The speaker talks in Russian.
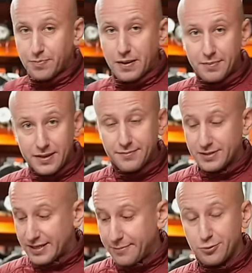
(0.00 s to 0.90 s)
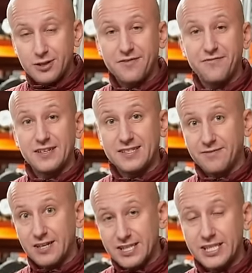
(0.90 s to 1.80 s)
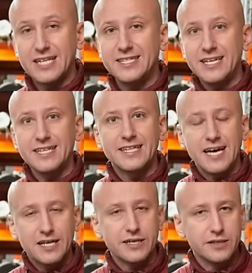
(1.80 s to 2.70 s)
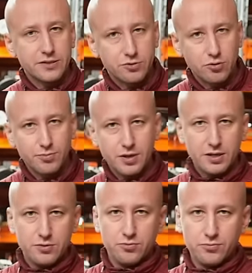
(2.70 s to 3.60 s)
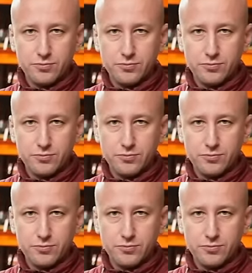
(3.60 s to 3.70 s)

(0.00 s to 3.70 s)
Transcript: проблемы с работой фазовращателя на холостом ходу.